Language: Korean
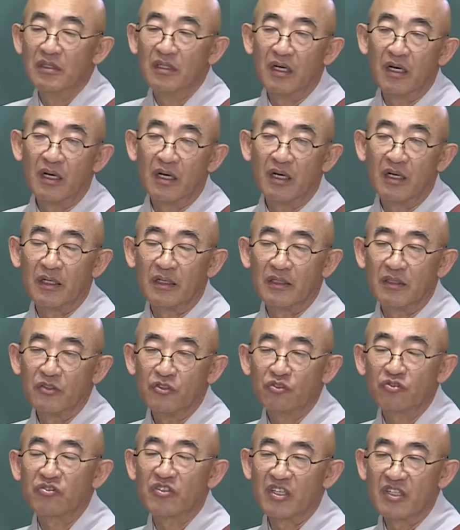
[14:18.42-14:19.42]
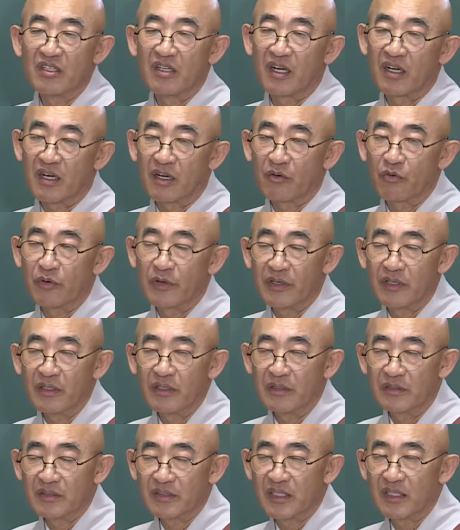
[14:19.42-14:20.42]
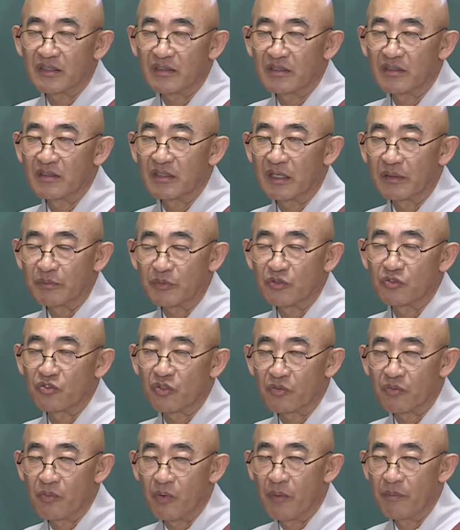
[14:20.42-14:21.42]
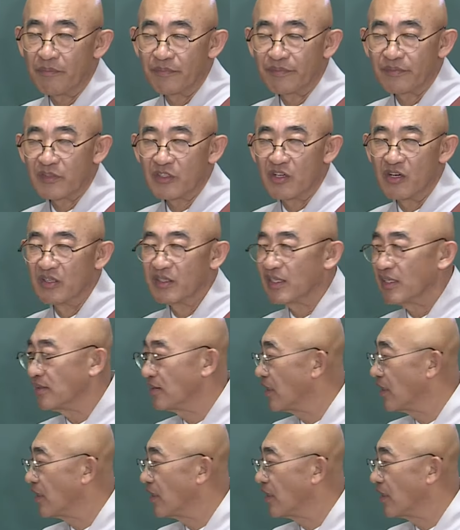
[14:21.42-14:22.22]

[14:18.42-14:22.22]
어, 육경이라고 해요. 색성량 미촉복. 경계